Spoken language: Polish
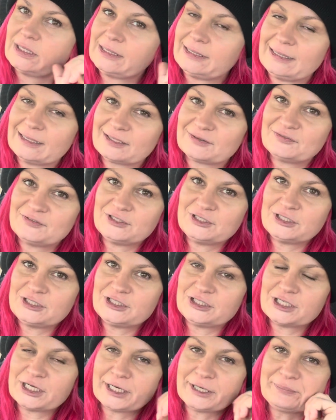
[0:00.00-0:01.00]
jak
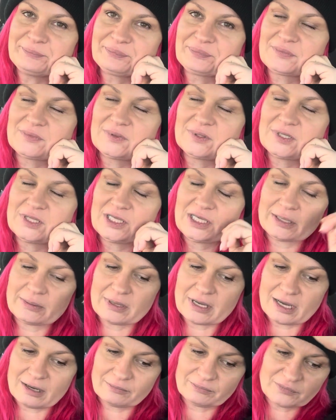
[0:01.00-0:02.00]
widzicie, ja
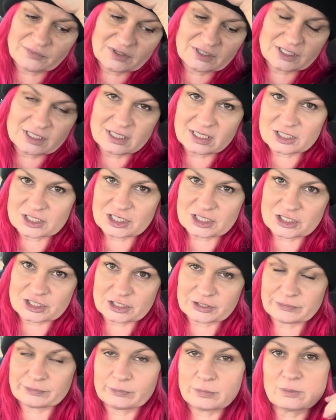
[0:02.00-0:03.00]
miałam tyle
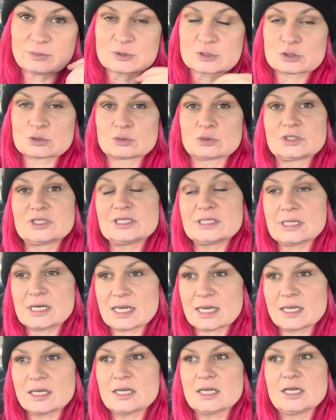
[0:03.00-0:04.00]
rzeczy, po prostu
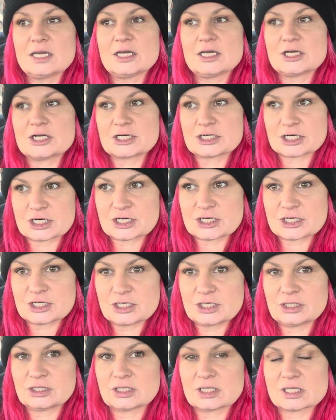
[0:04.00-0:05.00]
tyle rzeczy
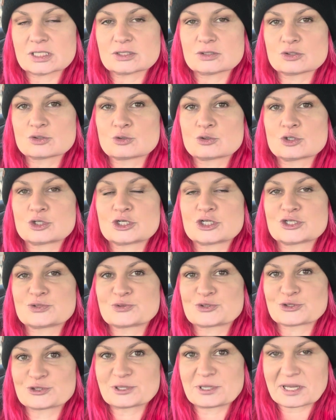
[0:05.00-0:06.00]
i teraz doszło jeszcze
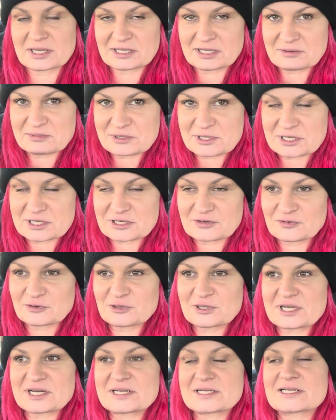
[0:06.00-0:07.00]
sprzątanie
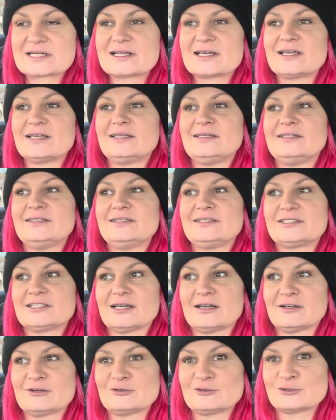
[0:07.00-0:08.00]
przedświąteczne i
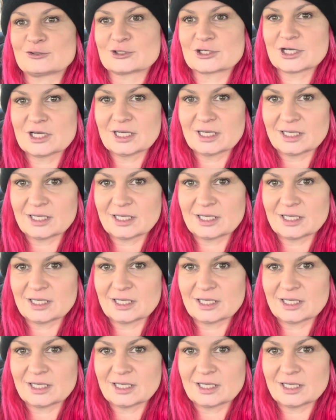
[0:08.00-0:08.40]
trzeba już